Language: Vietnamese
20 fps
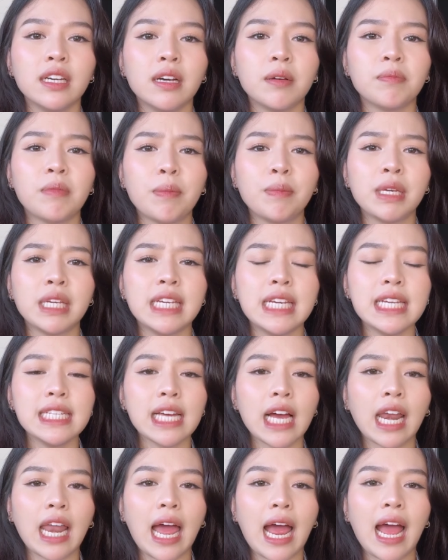mà mình nghĩ
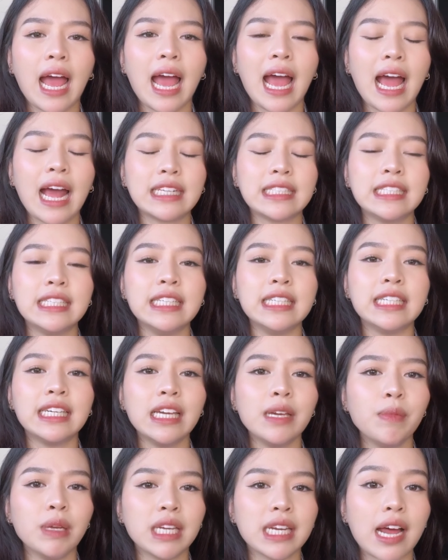rằng là à chỉ
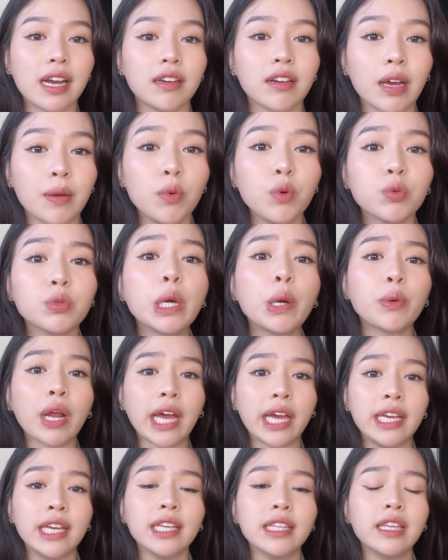khi mình đạt được cái mục tiêu
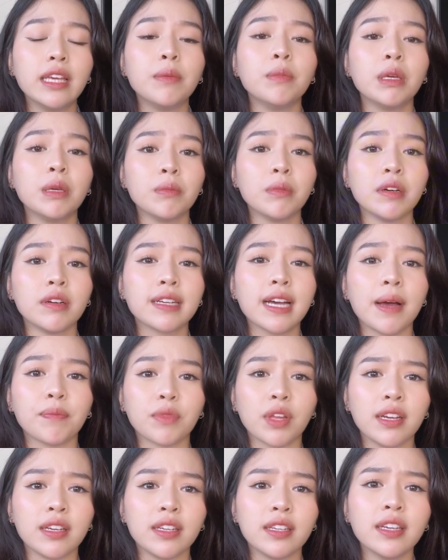này thì mình mới cảm
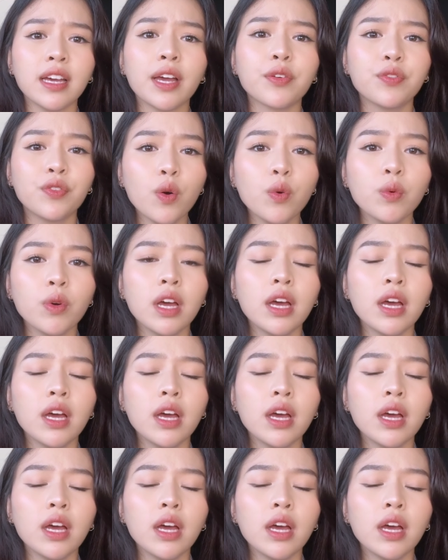thấy hạnh phúc